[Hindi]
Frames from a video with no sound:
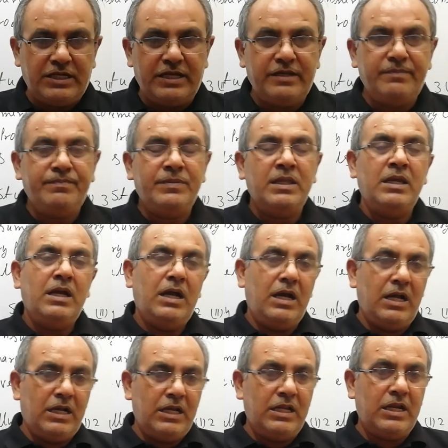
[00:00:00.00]
हैं
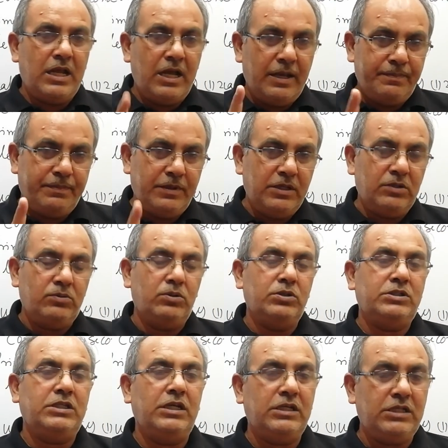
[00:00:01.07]
अगर आप इन
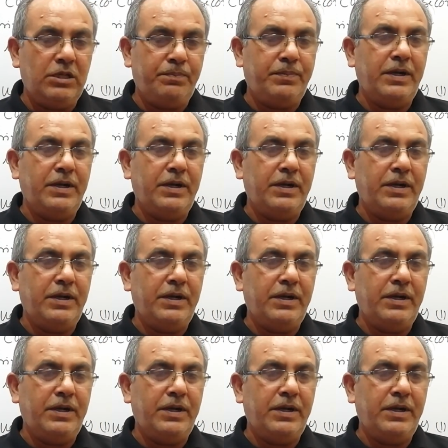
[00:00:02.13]
क्वेश्चन की